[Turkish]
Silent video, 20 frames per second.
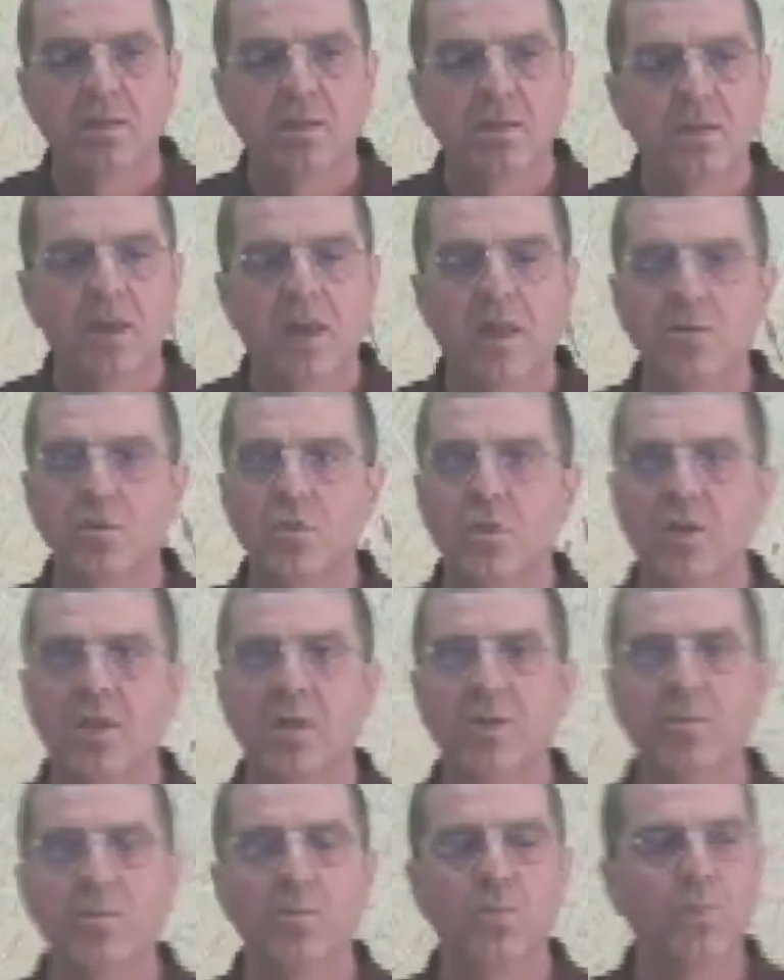Daha
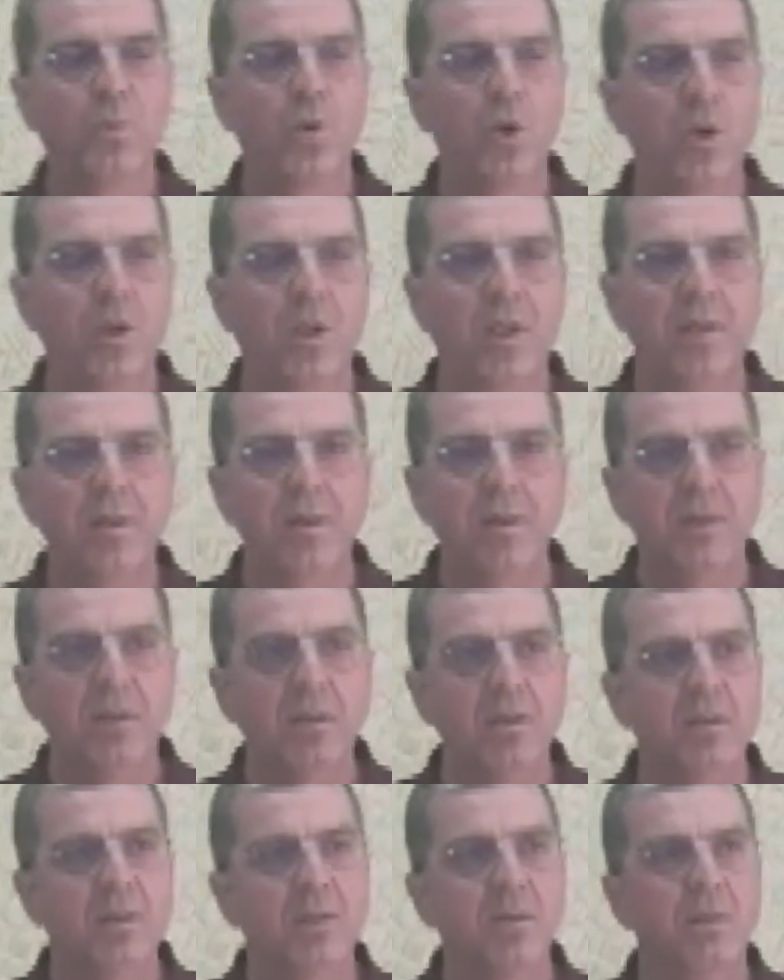sonra bu olay
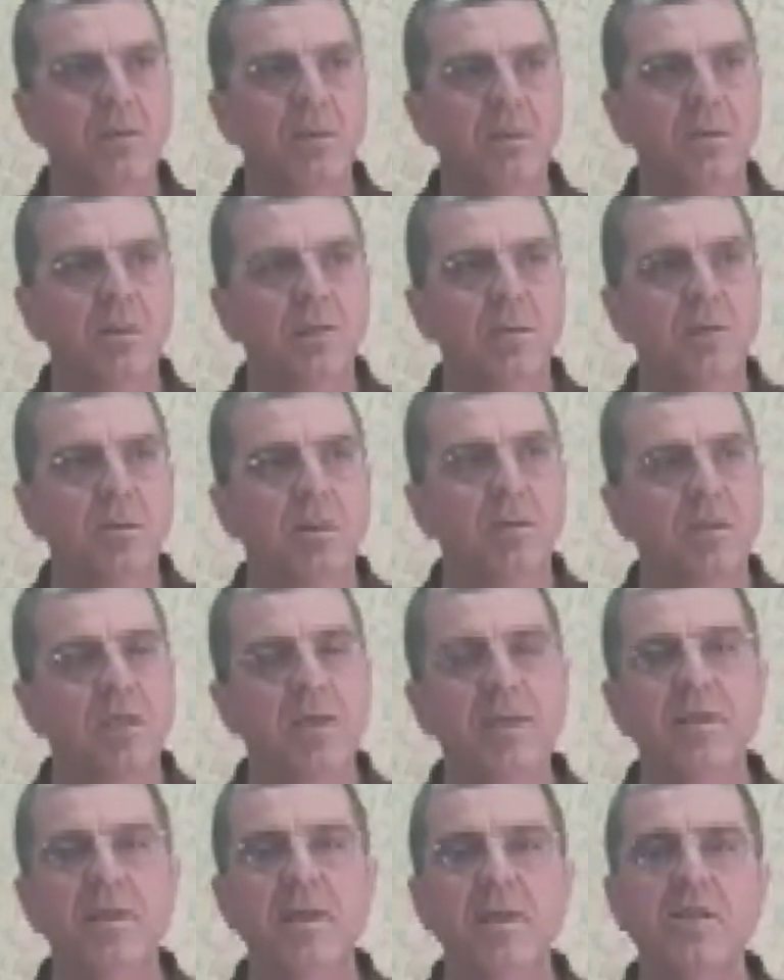
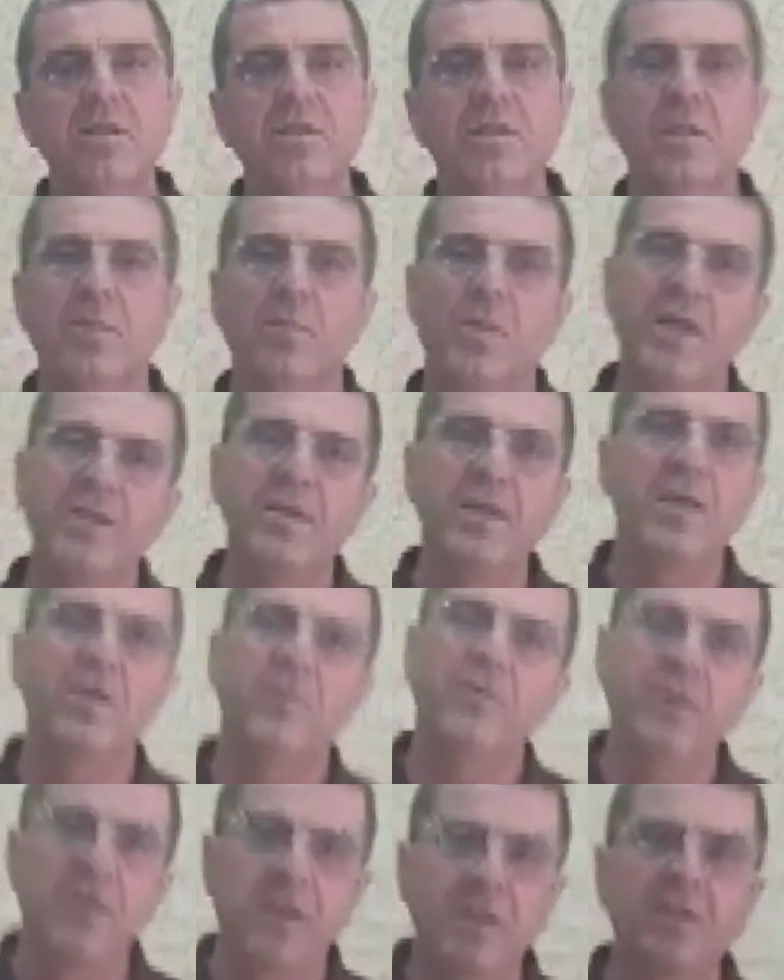Sayın Eriş de benle
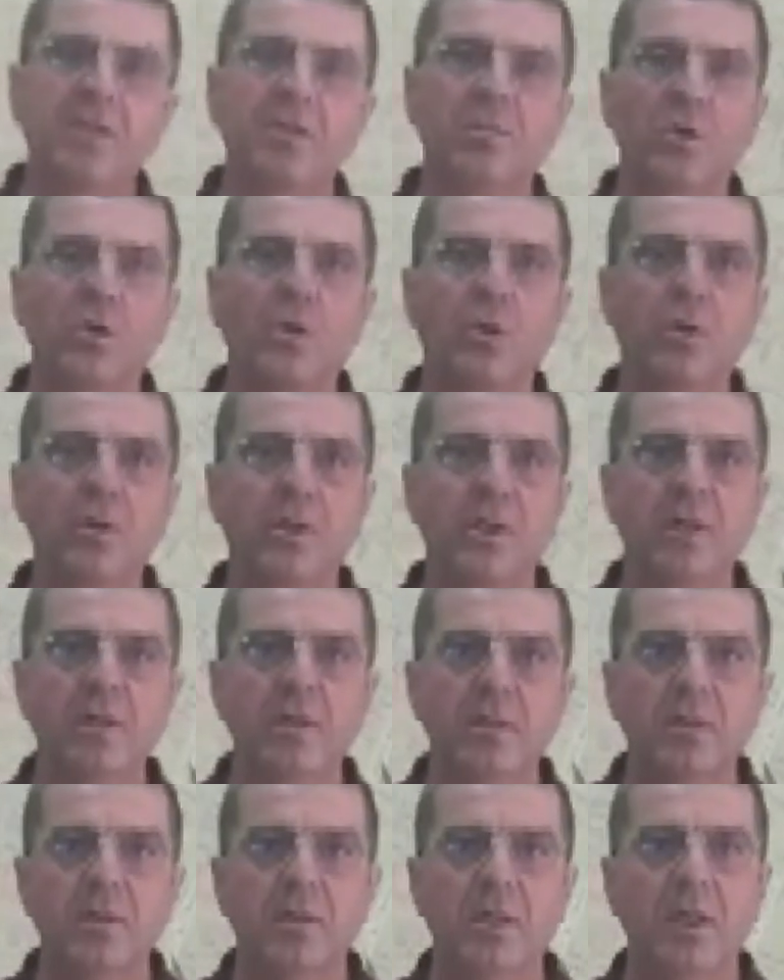hemfikirdi bu konuda.
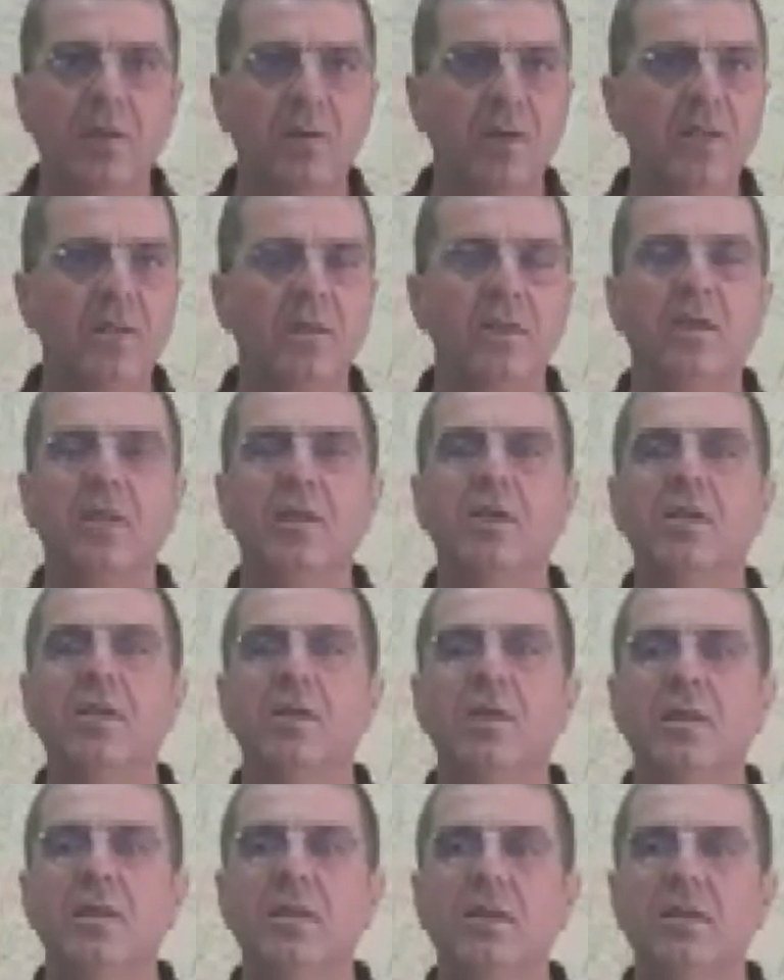Evet,
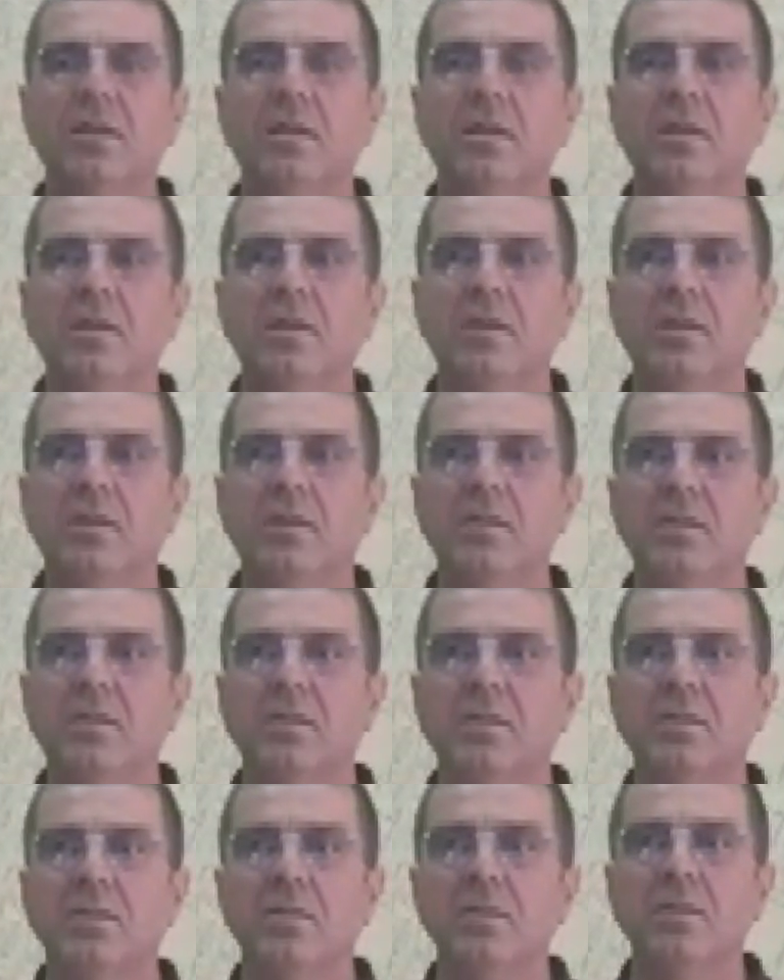ee,
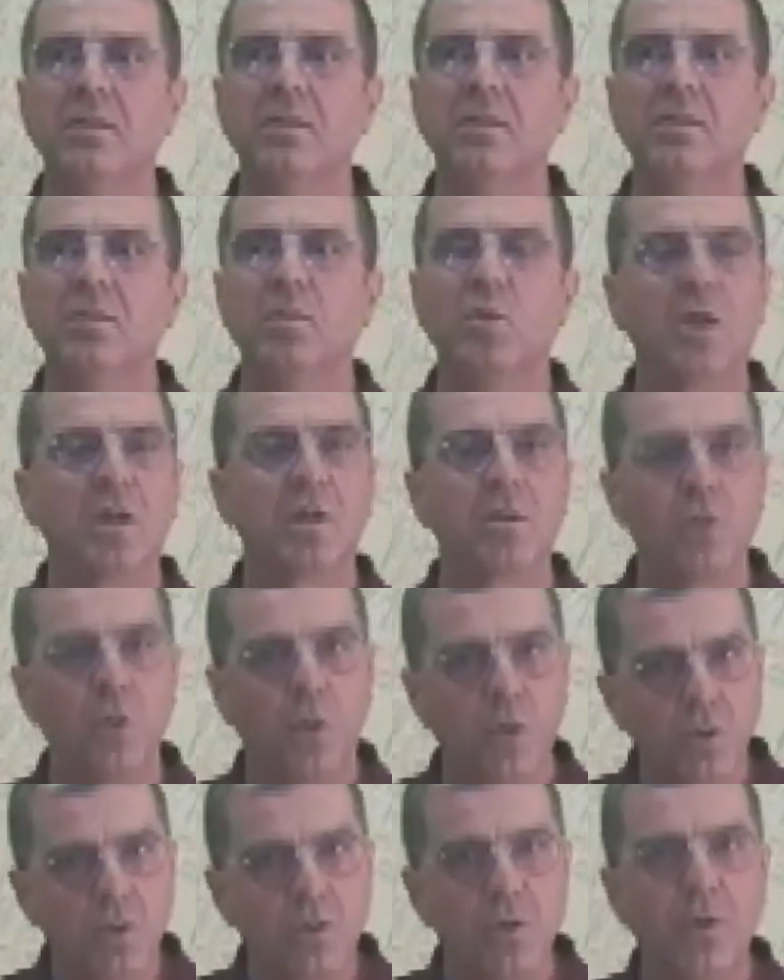Murat
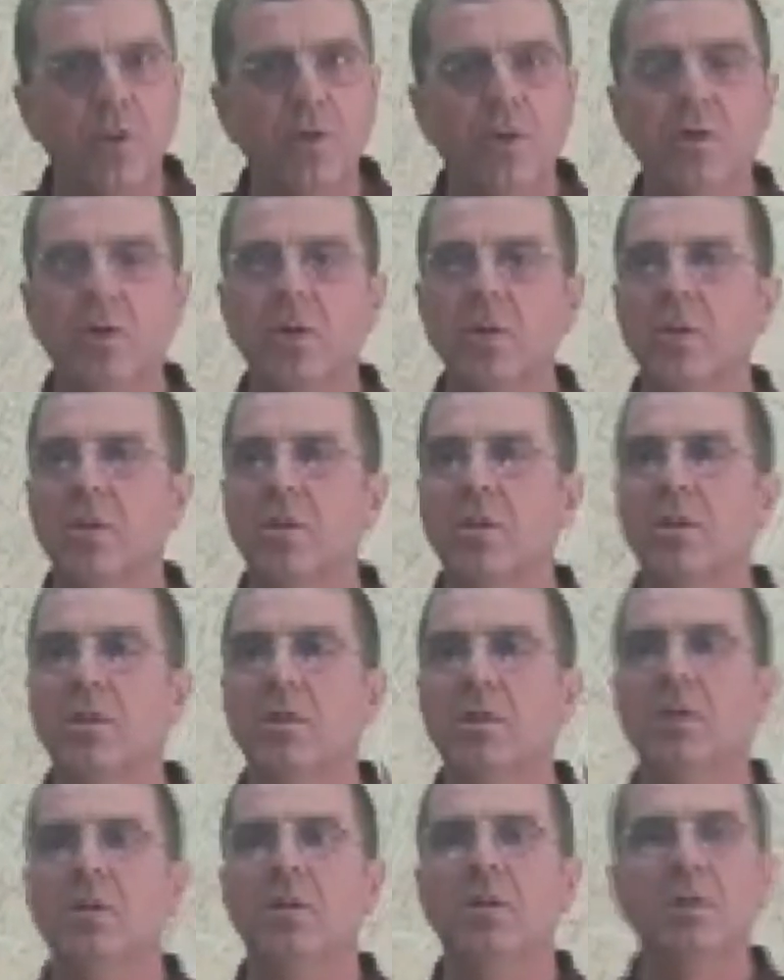doğru söylüyor.
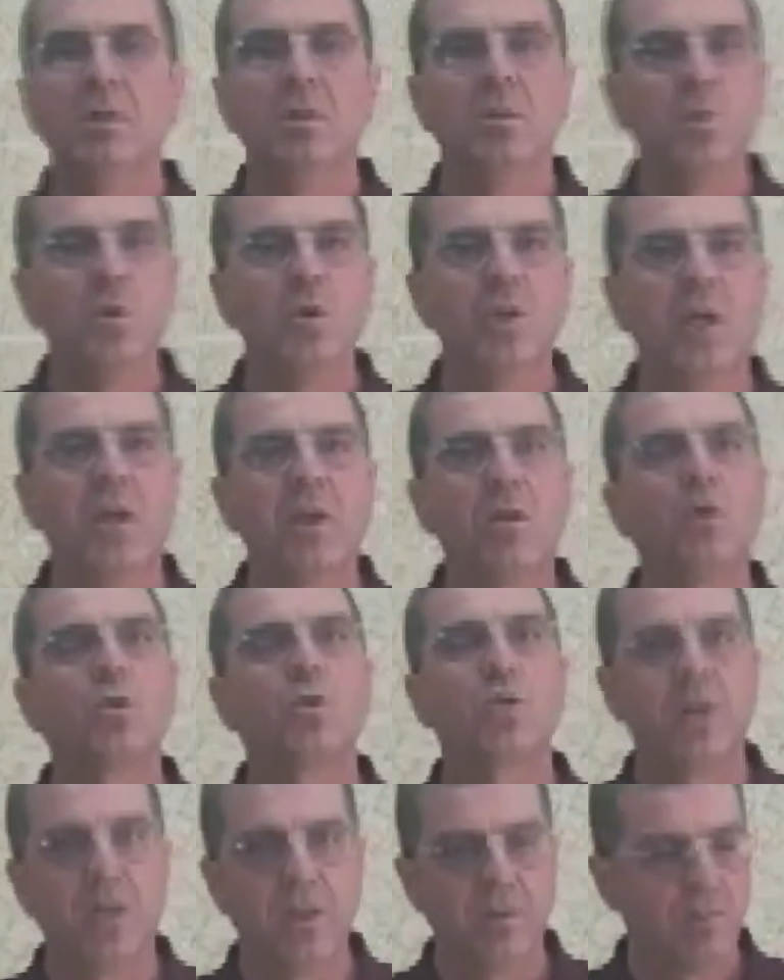Bunlarla
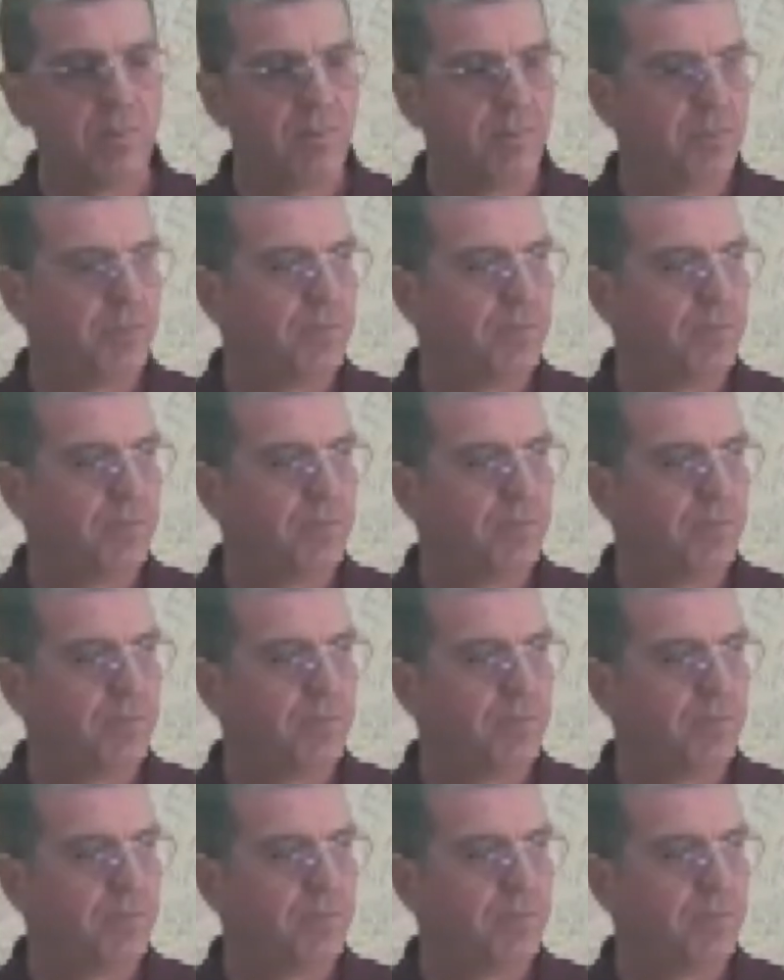oturalım.